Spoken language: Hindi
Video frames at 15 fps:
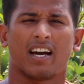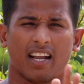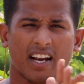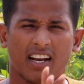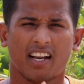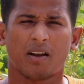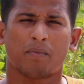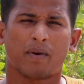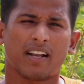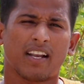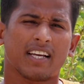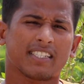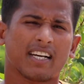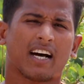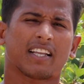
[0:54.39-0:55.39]
रनर
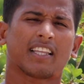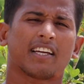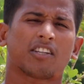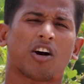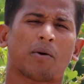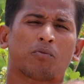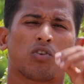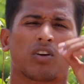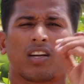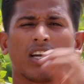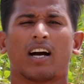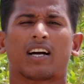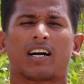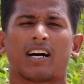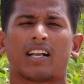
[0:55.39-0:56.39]
बनना चाहते हैं तो आपको
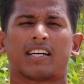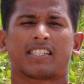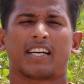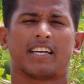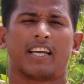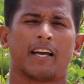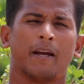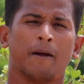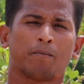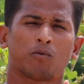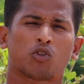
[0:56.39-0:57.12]
क्या खाना चाहिए